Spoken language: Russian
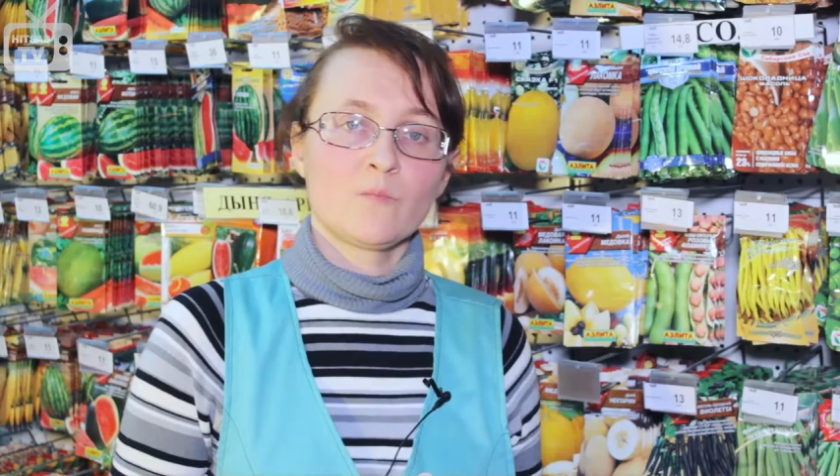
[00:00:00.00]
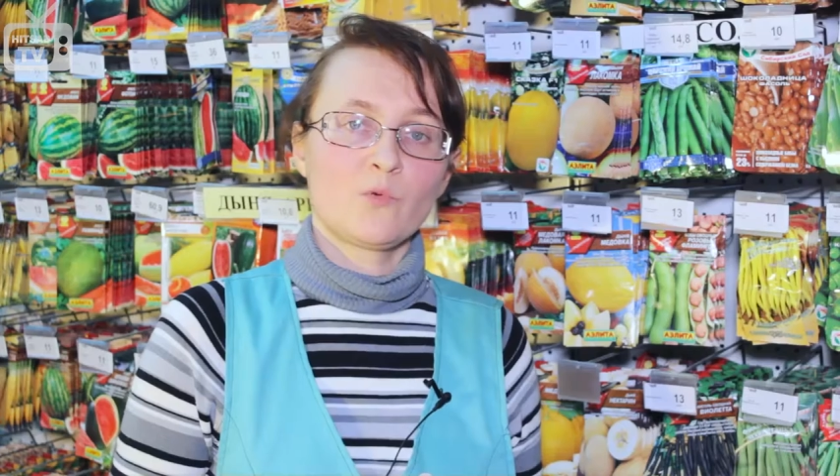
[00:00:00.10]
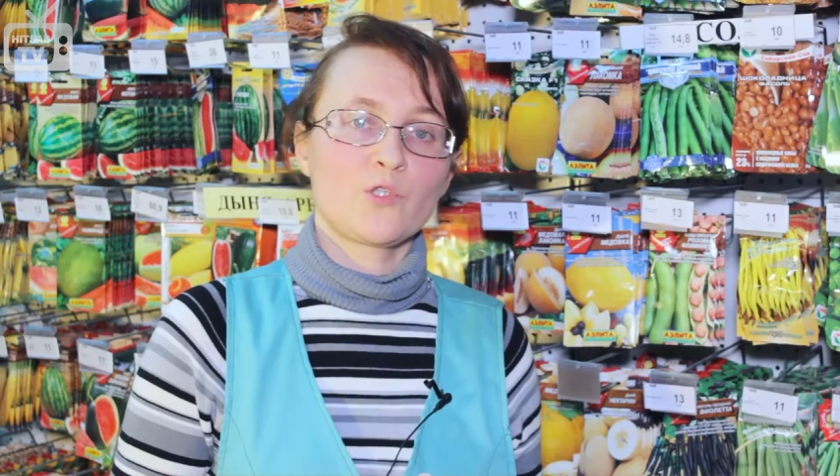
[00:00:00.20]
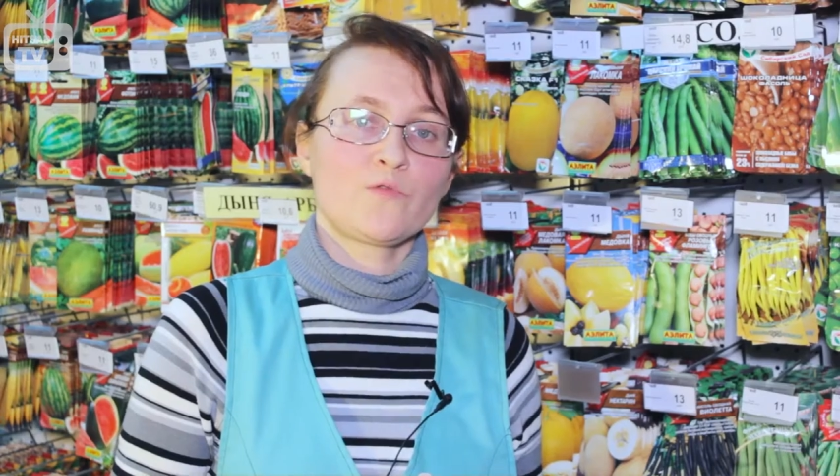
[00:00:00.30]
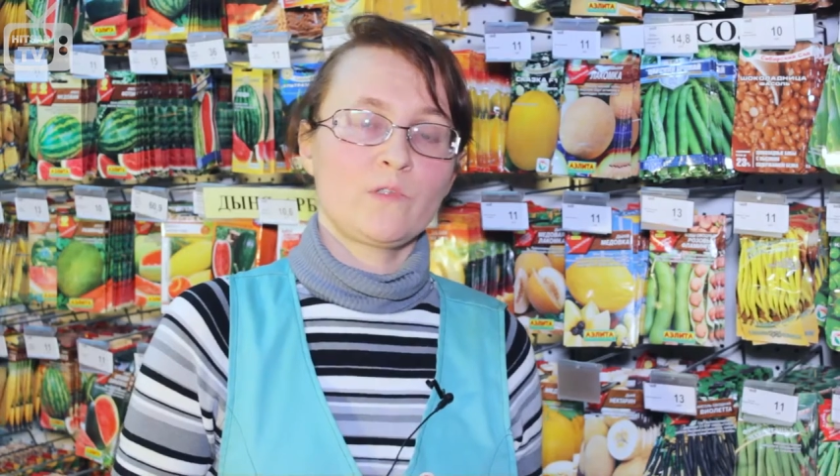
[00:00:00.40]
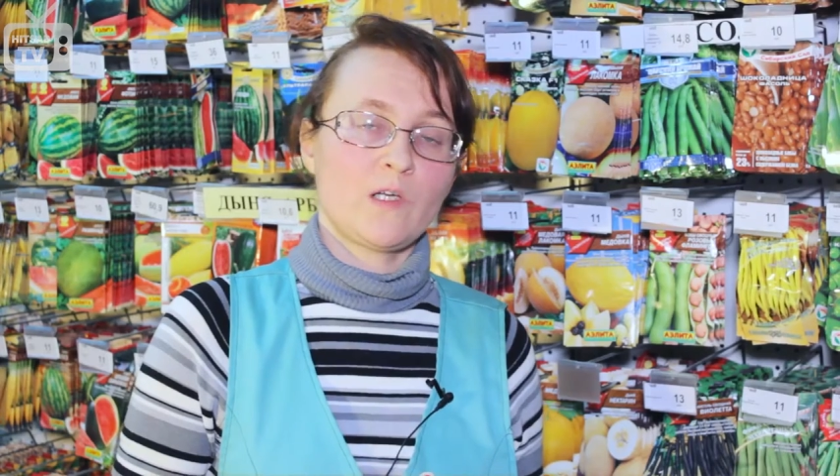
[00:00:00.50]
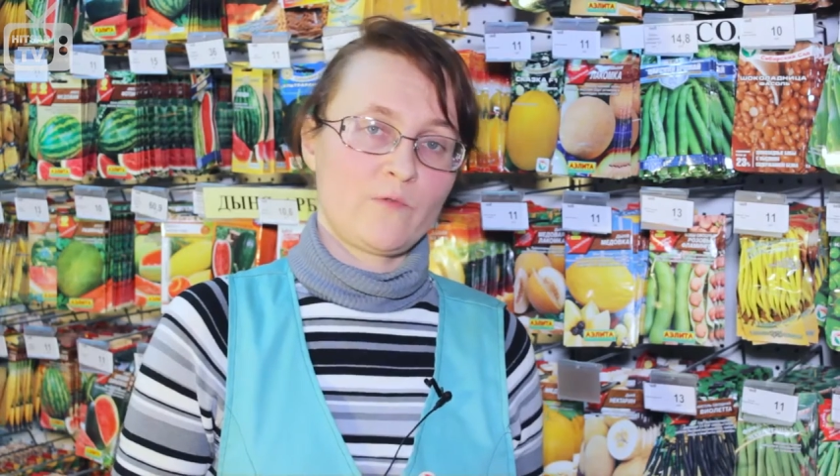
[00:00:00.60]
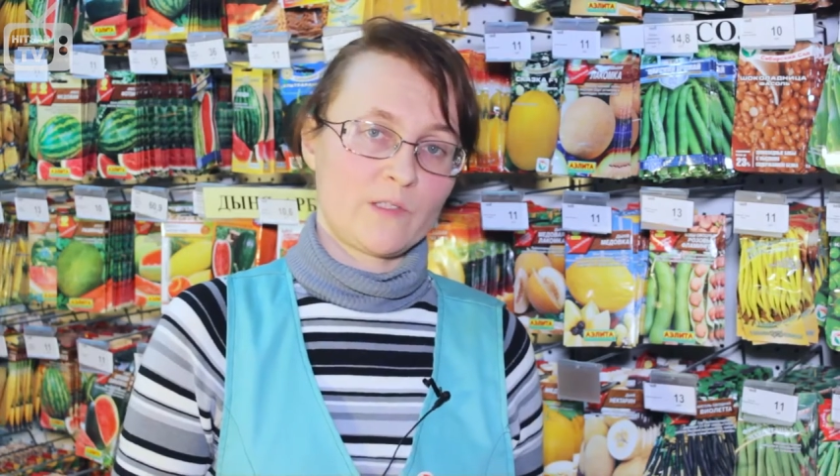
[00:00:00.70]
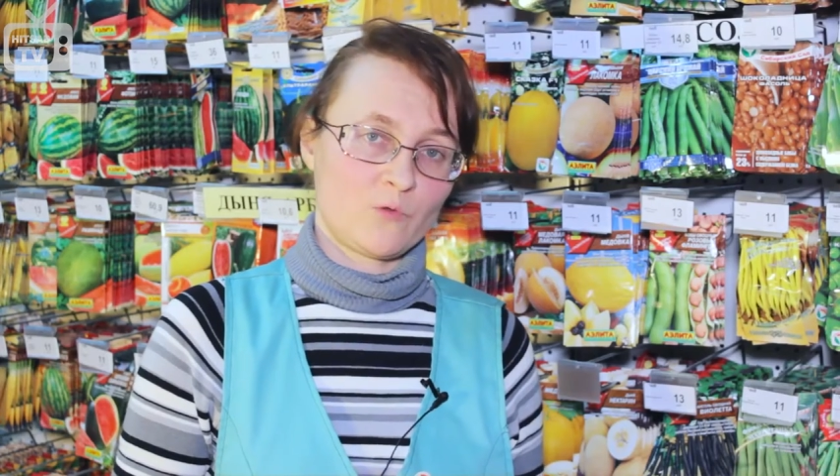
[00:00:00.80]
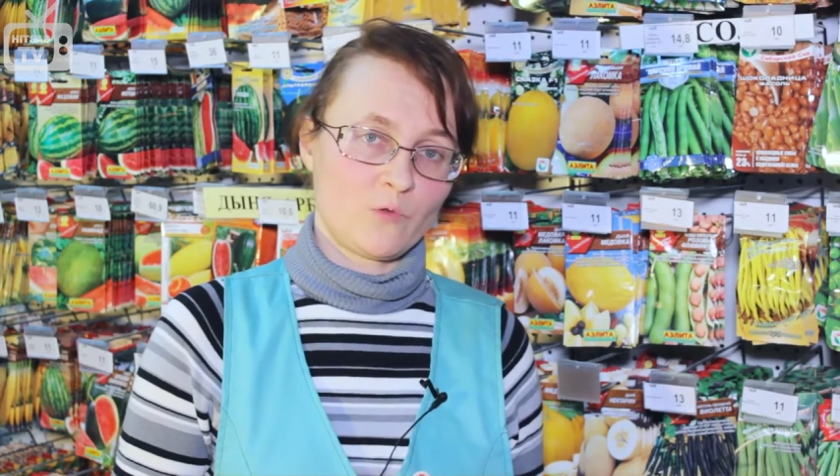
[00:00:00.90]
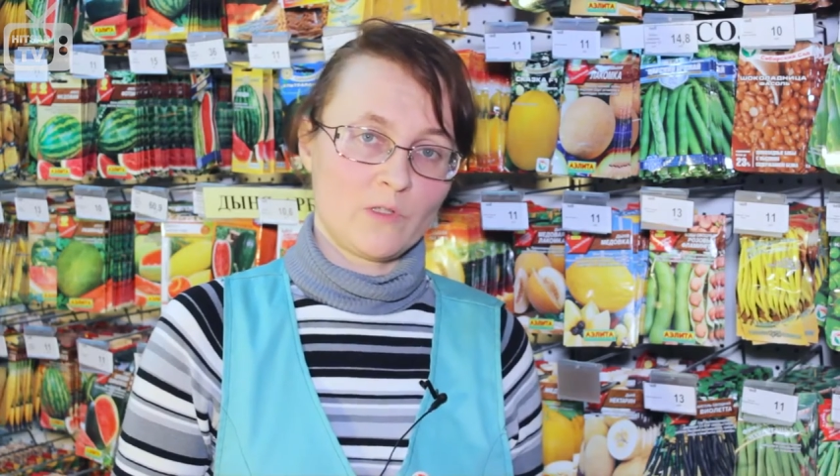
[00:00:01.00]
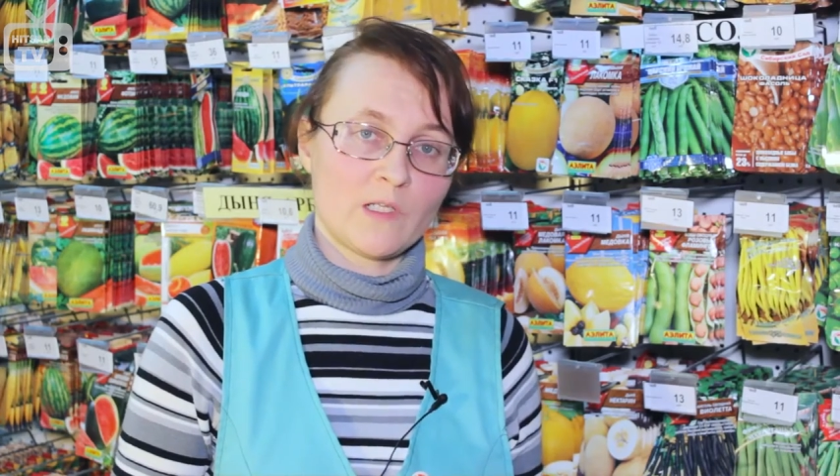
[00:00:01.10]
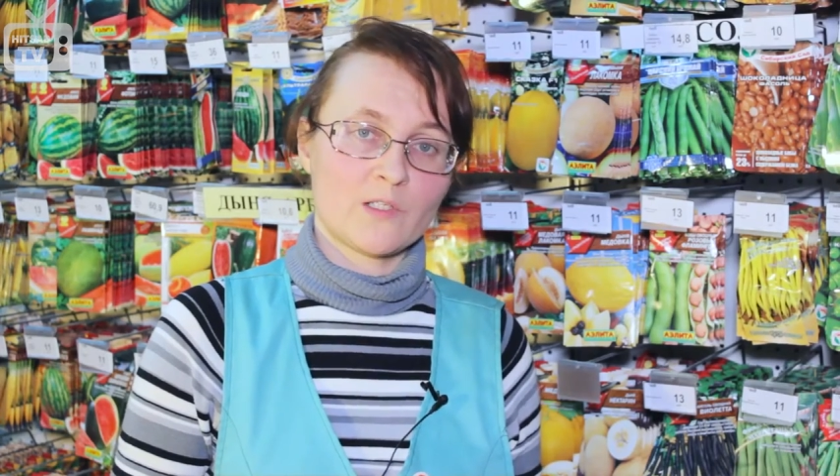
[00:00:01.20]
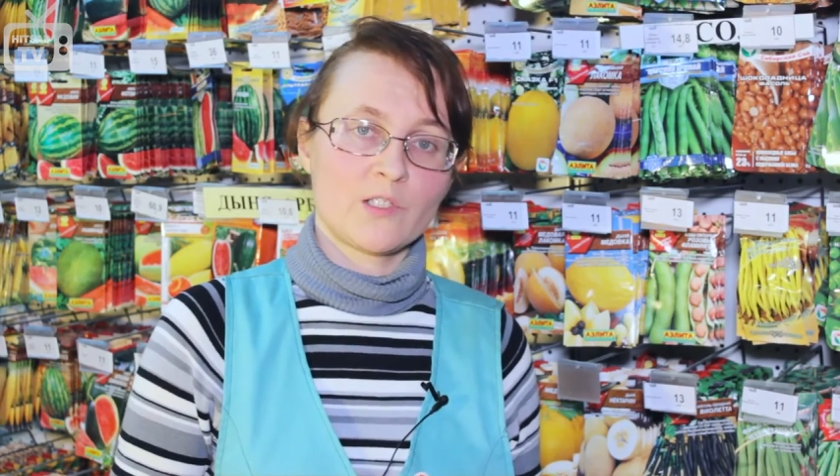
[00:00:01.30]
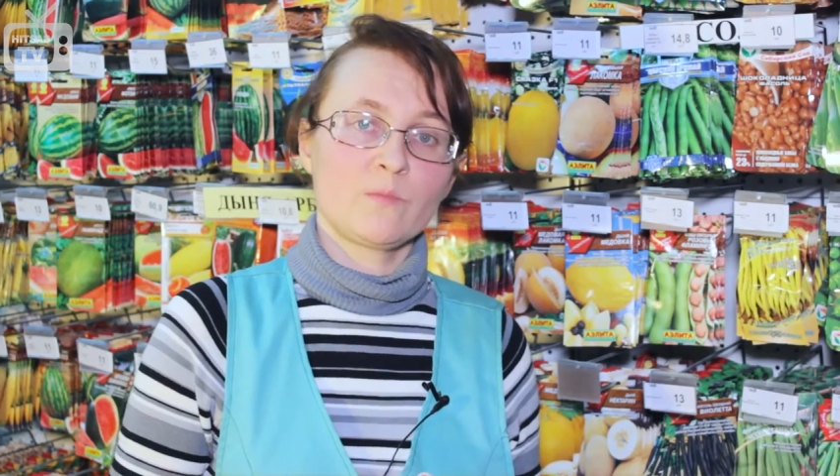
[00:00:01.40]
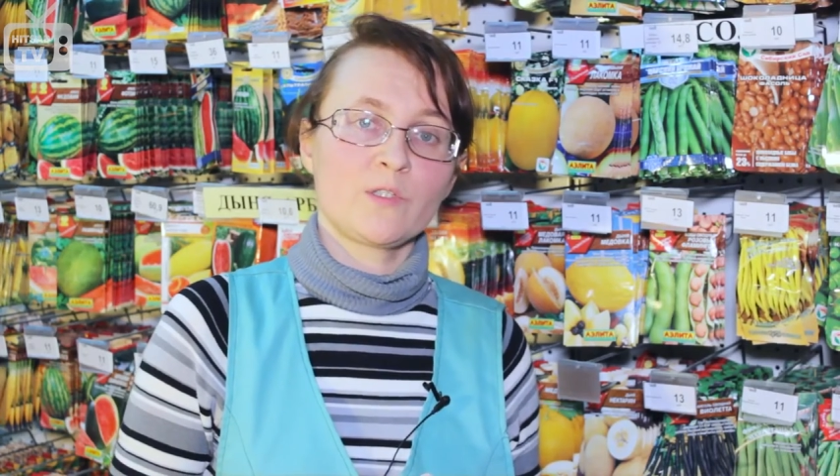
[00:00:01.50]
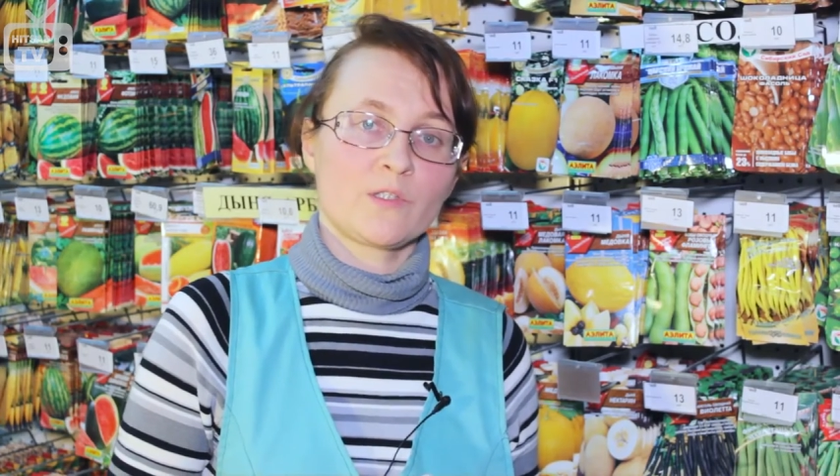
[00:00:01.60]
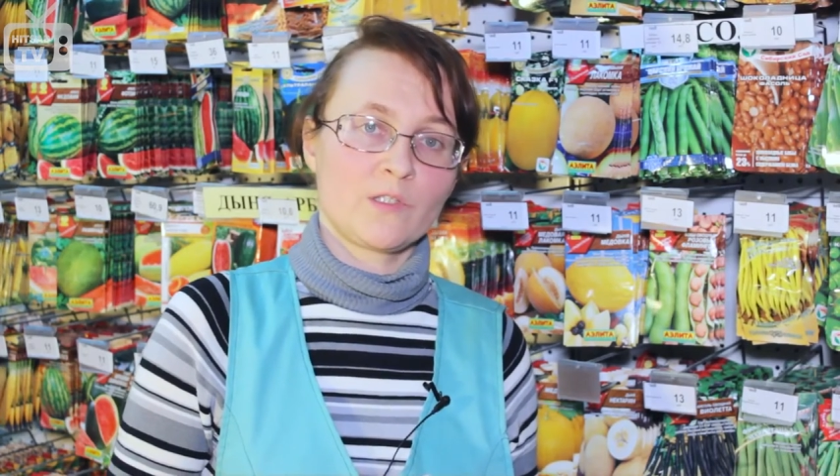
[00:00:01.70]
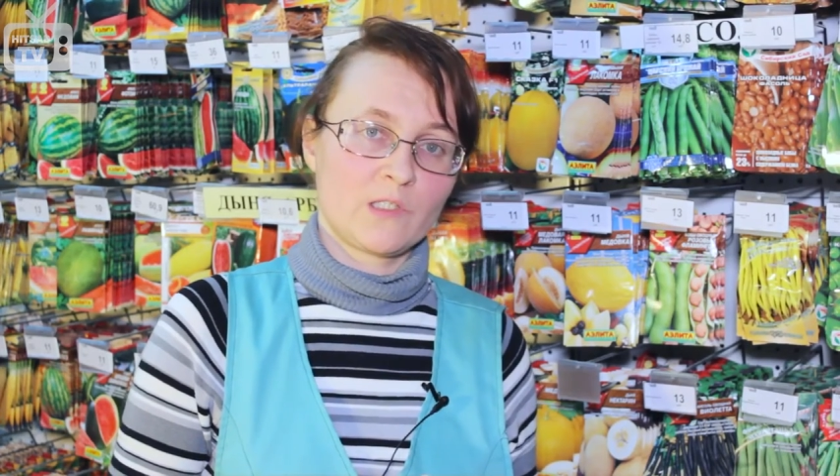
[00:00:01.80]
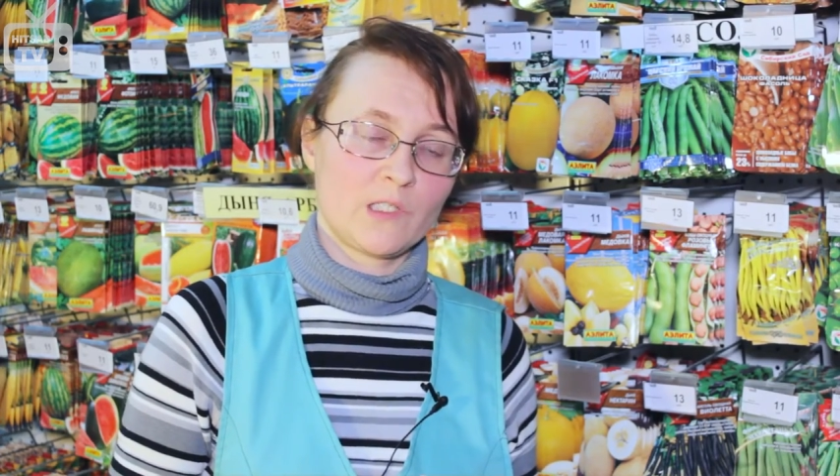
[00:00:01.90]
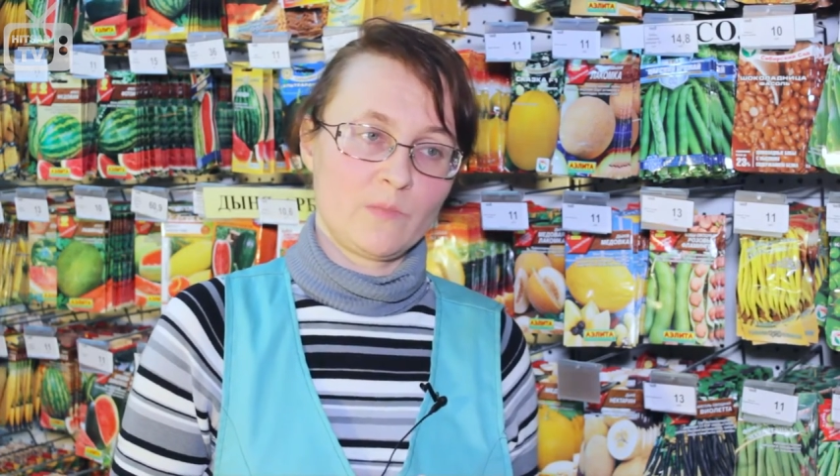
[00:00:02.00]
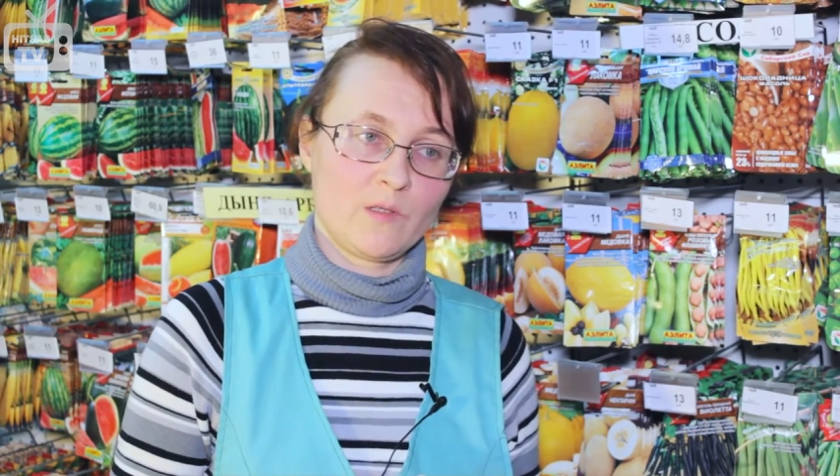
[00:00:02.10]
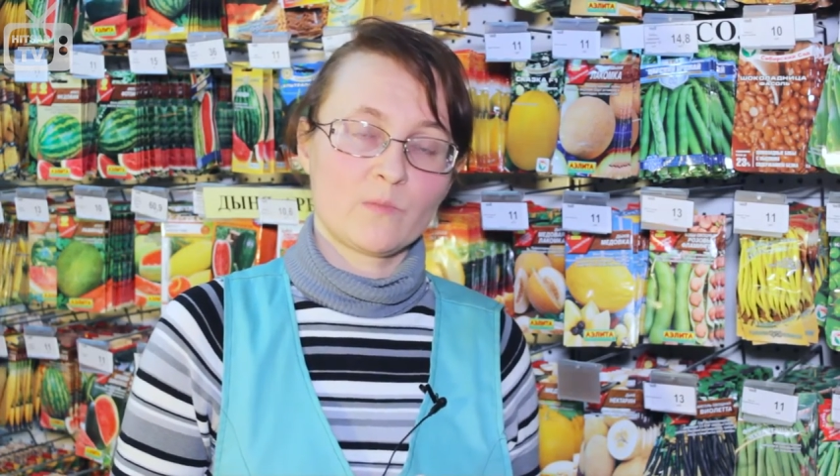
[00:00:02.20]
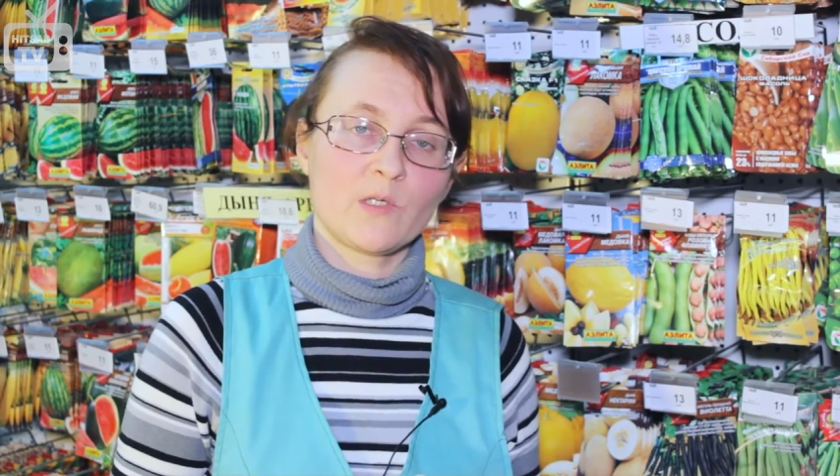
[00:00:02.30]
Почвы для фасоли должны быть рыхлыми,